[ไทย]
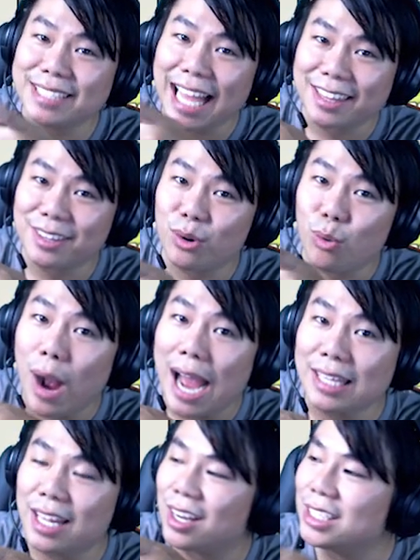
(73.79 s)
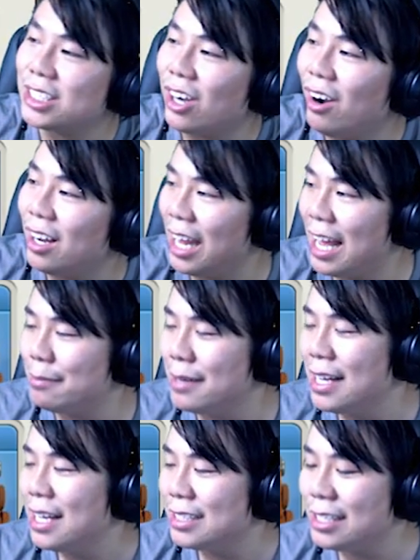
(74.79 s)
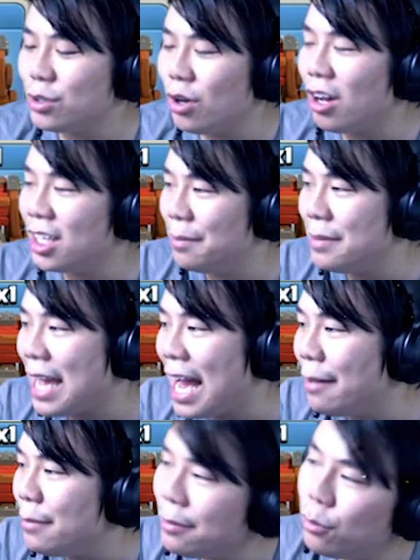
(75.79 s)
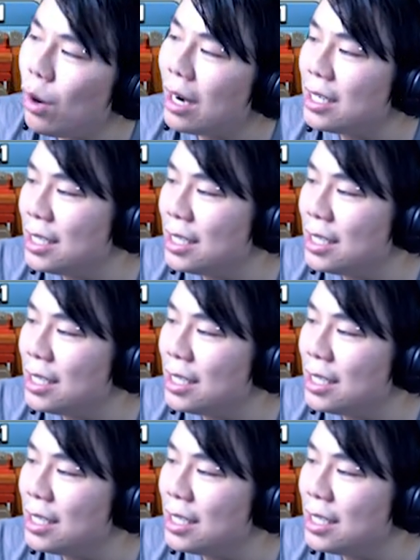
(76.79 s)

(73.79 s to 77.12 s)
ตัดกวาดแล้วก็เจาะนะครับในส่วนของน้ำยา มีม่วง